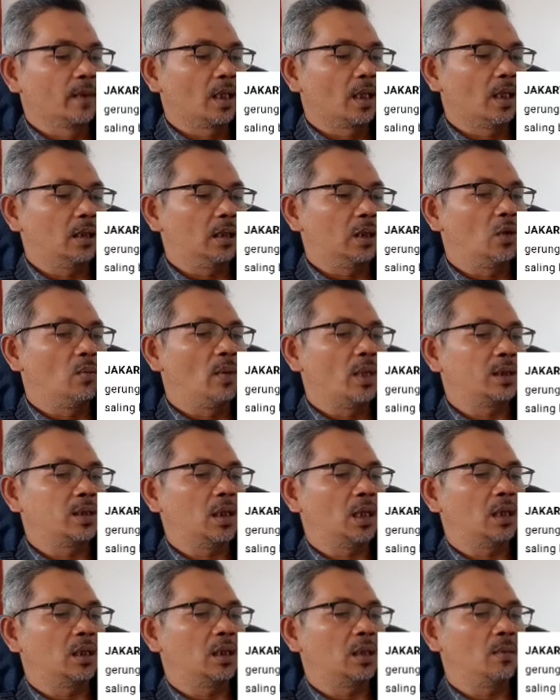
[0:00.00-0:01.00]
Gak tahu
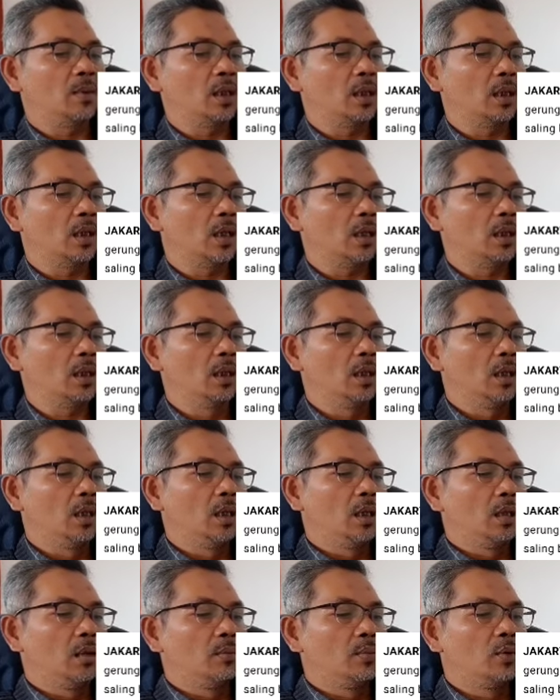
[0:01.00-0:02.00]
masih ada apa enggak.
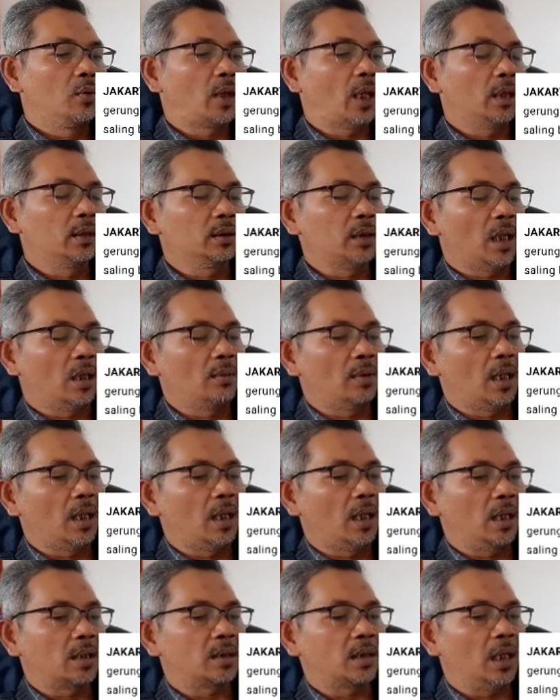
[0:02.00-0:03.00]
Bukan tanpa
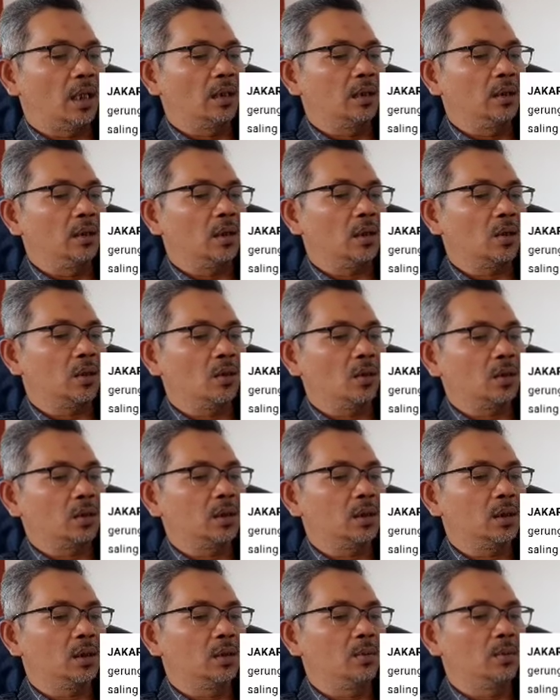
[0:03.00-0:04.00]
alasan,
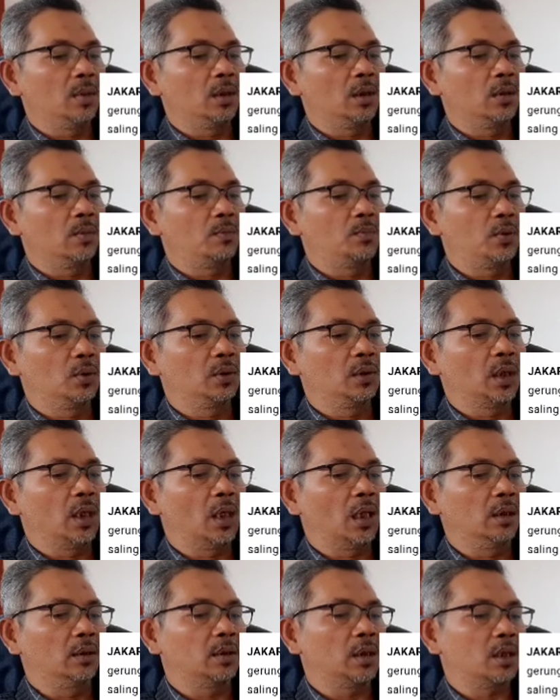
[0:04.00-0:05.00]
Rocky menyebut
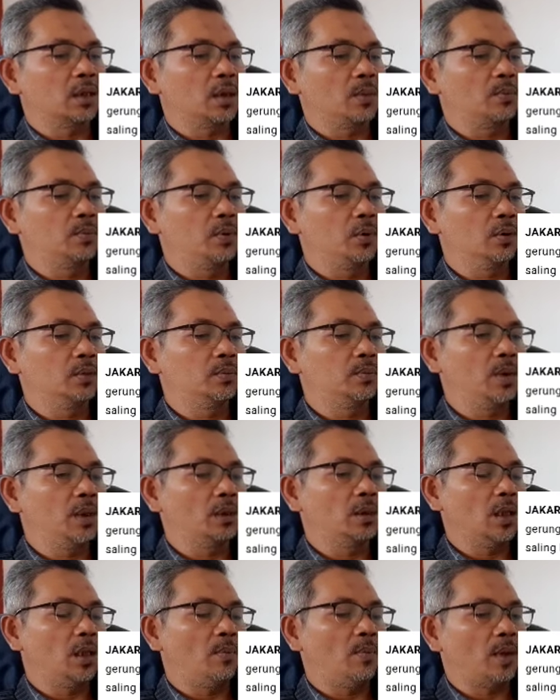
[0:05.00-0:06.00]
hal tersebut
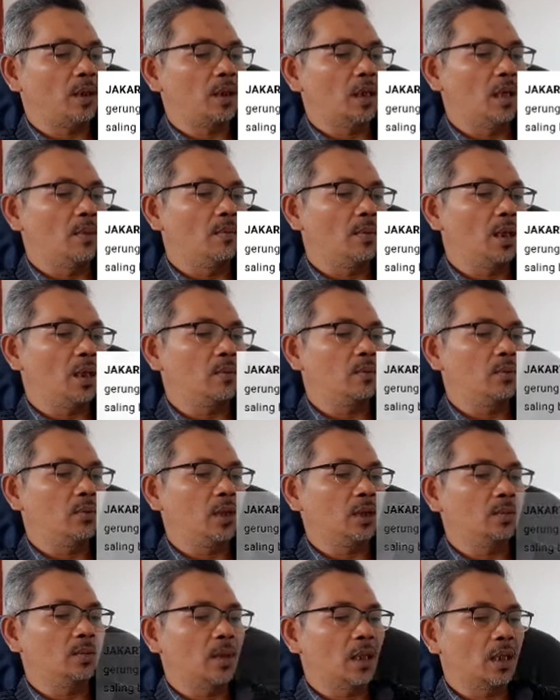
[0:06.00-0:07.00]
bisa berdampak
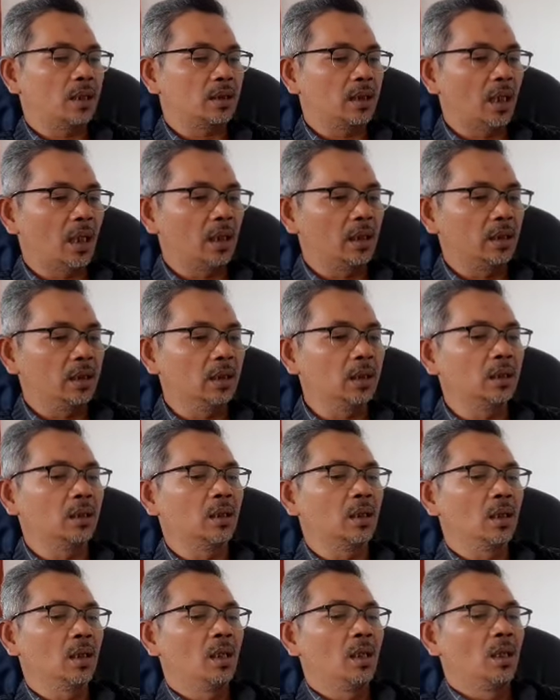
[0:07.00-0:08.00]
buat bangsa
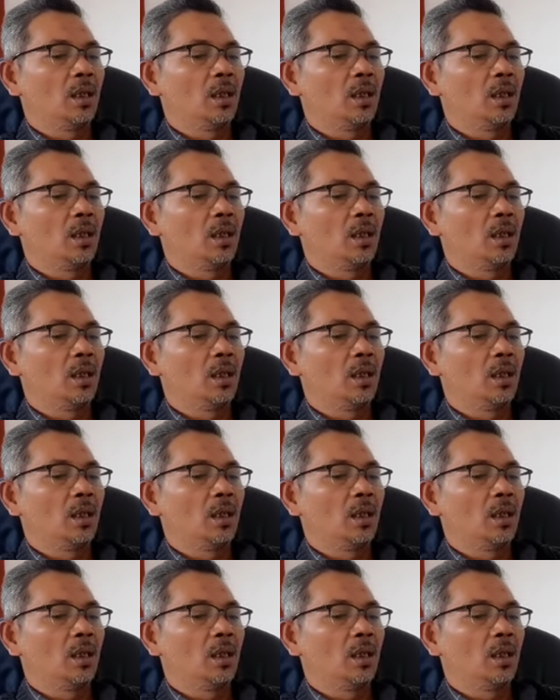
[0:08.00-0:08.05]
ini.